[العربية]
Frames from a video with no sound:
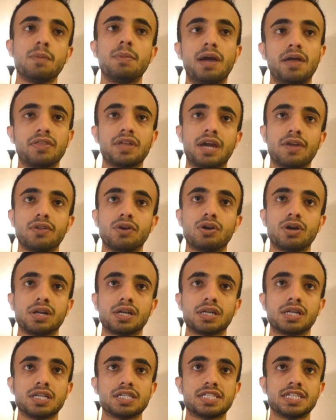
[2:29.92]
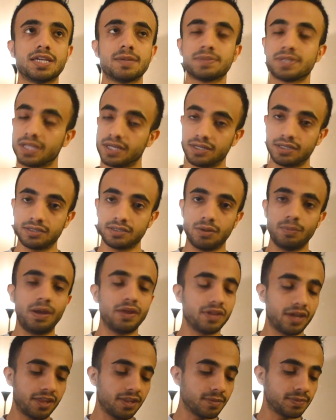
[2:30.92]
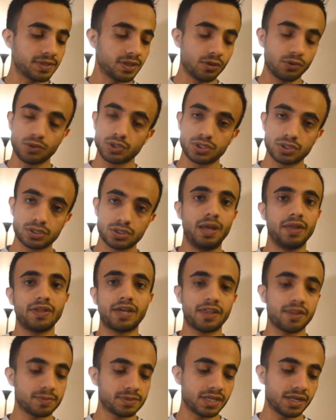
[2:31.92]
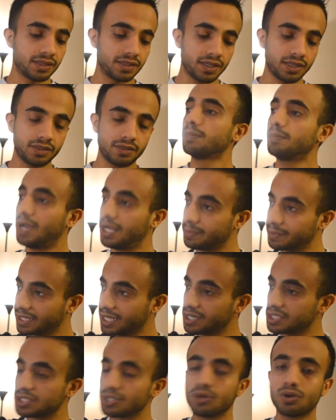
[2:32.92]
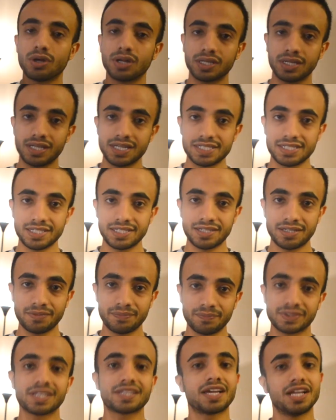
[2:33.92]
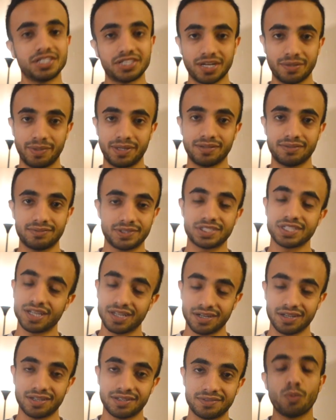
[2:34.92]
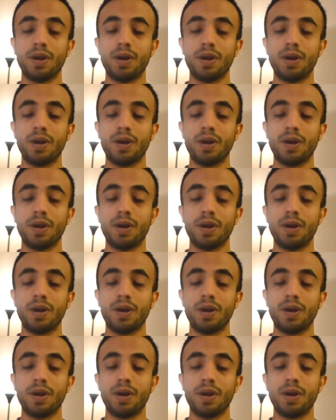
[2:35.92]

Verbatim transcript: البعض ياخذ اللغه الانجليزيه بسنه البعض ياخذها بسنه ونص البعض ياخذها بسنتين بعد ما تخلص اللغه الانجليزيه تدخل جامعه ان شاء الله